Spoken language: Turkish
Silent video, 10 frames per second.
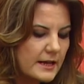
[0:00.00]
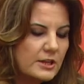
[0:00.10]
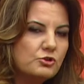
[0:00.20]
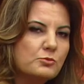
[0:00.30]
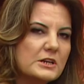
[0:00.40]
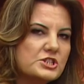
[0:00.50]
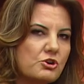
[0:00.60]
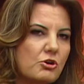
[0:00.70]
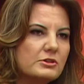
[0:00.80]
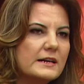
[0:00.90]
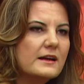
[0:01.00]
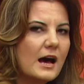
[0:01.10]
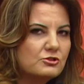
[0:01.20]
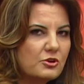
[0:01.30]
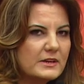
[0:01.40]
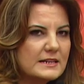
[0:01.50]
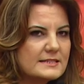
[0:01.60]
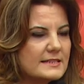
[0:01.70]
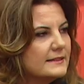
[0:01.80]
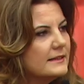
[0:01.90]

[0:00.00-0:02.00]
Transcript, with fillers: Tüm taşeronlara kadro verilsin.